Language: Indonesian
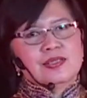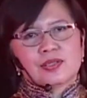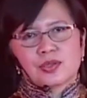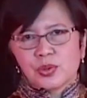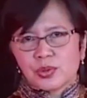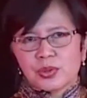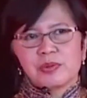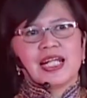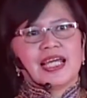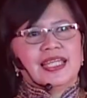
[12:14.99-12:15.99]
Seluruh
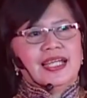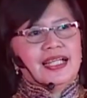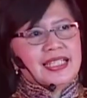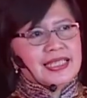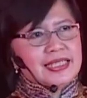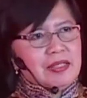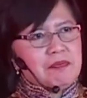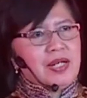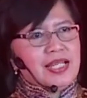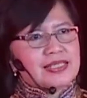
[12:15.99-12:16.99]
wilayah akan
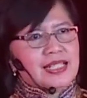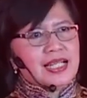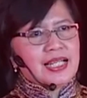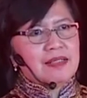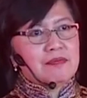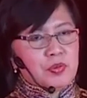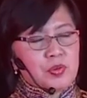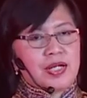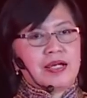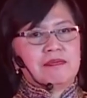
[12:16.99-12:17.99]
tetap melaksanakan
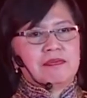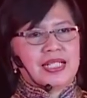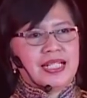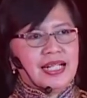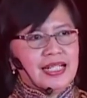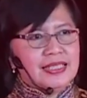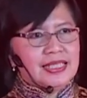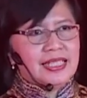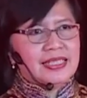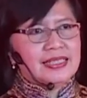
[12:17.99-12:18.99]
program
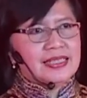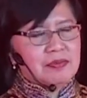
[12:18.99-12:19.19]
pengendalian